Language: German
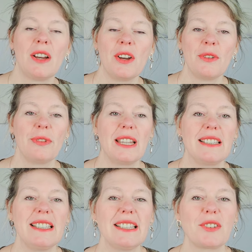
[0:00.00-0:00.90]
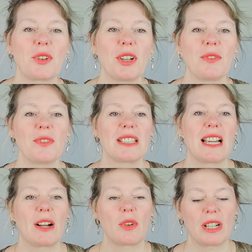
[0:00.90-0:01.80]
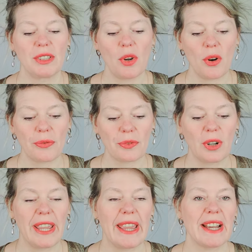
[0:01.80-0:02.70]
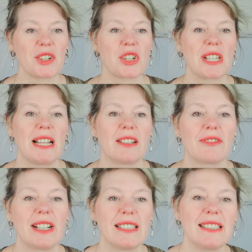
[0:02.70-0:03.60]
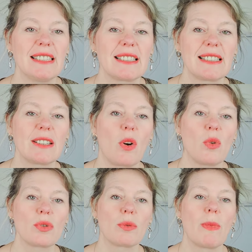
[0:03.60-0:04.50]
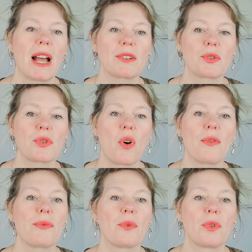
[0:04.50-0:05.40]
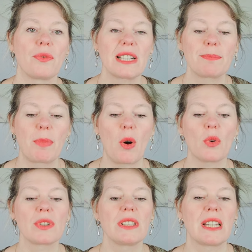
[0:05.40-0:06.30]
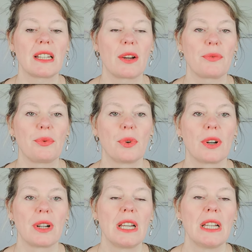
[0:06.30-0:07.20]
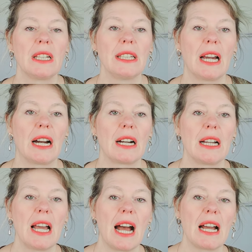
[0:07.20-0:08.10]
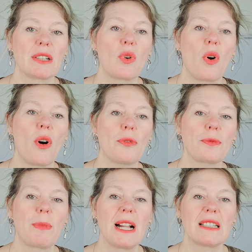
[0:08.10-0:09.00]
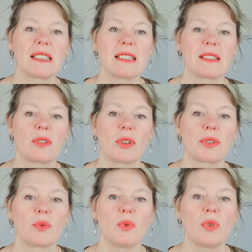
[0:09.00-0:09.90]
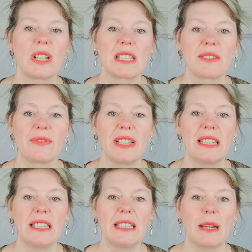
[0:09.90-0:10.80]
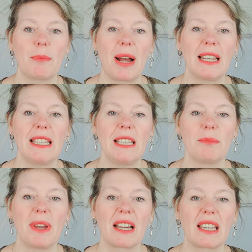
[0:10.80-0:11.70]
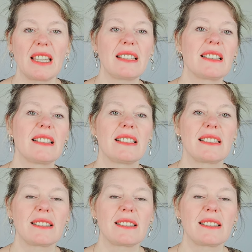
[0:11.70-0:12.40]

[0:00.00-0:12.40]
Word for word: verdienen, könnten wir sagen, oder die Öffnung herstellen, weil die ist nicht automatisch offen. Und was braucht sie denn dafür? Ja, also oftmals ist es doch so, dass wenn der Mann eben erregt ist,